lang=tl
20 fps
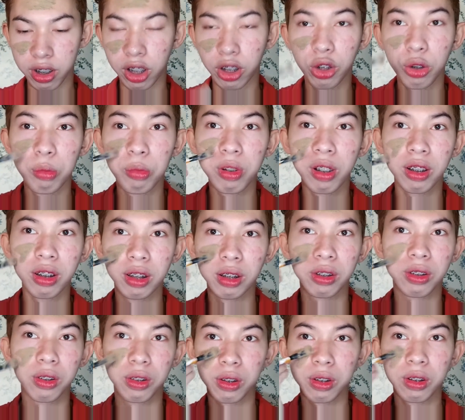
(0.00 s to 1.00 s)
start ko muna
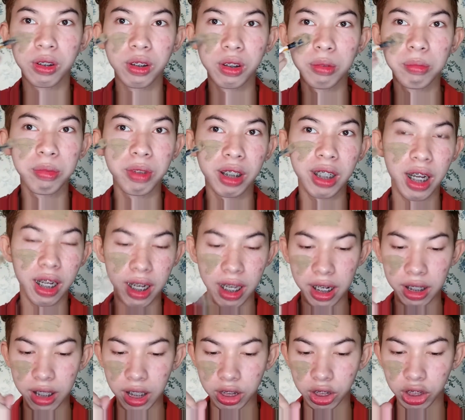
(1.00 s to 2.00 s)
dito
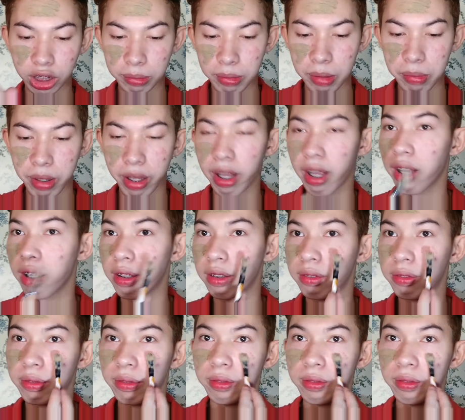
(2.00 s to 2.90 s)
kakalpakin siya mamaya